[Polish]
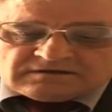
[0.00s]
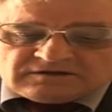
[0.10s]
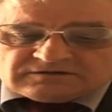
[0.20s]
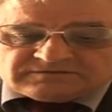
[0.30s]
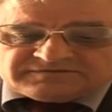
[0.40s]

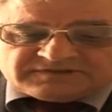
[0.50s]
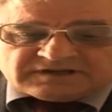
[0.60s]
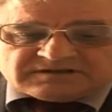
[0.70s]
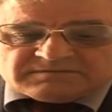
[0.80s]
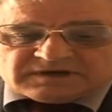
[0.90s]
No, w
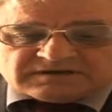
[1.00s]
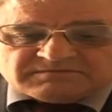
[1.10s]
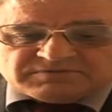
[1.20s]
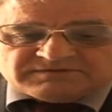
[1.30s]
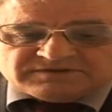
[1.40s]
takim,
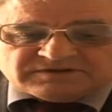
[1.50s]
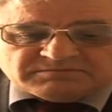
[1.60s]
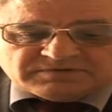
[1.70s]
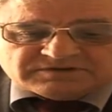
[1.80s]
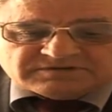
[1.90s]
jakim powinno
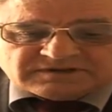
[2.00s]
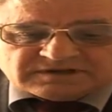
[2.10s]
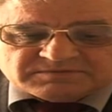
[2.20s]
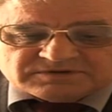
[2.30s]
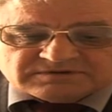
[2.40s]
być,
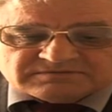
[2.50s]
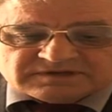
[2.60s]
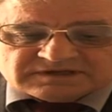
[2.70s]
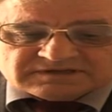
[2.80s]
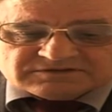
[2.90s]
tak mi się
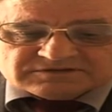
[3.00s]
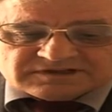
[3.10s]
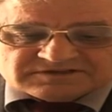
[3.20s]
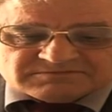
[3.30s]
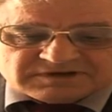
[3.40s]
wydaje. To
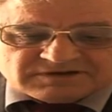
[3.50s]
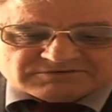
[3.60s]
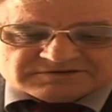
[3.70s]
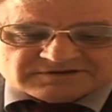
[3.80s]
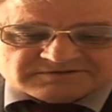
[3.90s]
znaczy brał
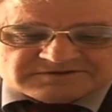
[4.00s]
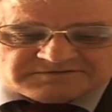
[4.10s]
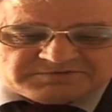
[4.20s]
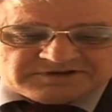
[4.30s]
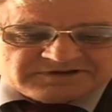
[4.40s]
udział
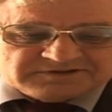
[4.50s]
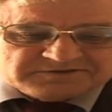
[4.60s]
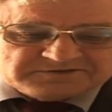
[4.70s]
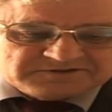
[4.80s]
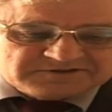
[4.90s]
i pilot,
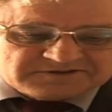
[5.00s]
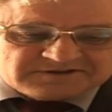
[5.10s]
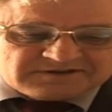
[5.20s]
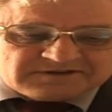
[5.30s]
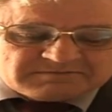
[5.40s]
który
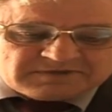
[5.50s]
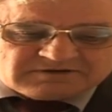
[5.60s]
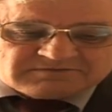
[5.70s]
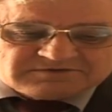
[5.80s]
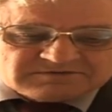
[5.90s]
ma
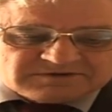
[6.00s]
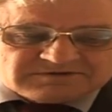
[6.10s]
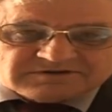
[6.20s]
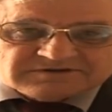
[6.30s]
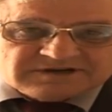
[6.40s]
olbrzymią
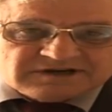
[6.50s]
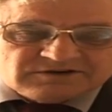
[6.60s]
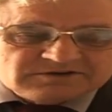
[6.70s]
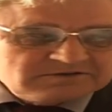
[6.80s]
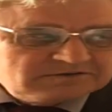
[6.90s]
ilość
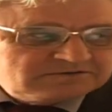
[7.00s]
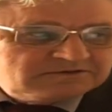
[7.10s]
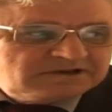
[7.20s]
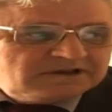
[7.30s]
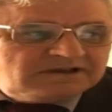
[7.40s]
nalotu
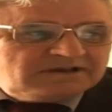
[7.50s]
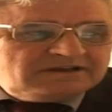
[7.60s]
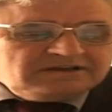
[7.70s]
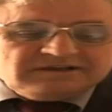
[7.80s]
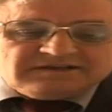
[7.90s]

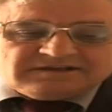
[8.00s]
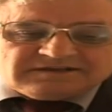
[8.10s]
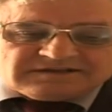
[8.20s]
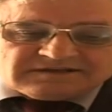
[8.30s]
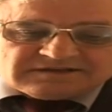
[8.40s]

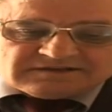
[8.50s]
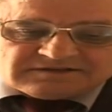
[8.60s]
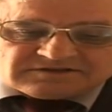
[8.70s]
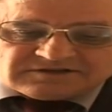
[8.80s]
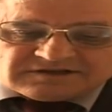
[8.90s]
i
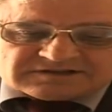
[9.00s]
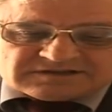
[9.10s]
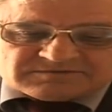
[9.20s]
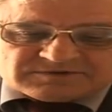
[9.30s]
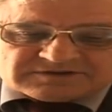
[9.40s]
inżynier
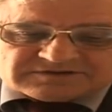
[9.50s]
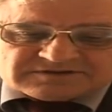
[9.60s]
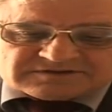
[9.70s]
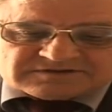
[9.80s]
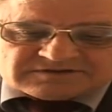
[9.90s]
zajmujący
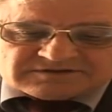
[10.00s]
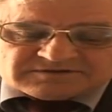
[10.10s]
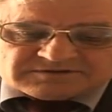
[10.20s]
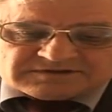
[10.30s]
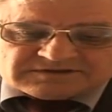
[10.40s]
się
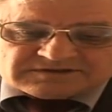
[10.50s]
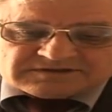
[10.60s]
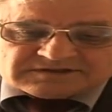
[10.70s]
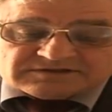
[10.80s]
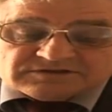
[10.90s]
stroną e,
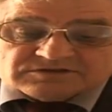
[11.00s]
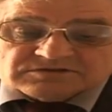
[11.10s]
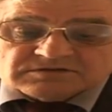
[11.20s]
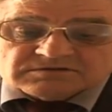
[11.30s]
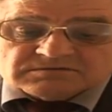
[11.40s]

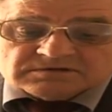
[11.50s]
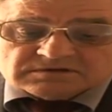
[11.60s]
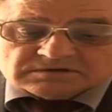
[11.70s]
techniczną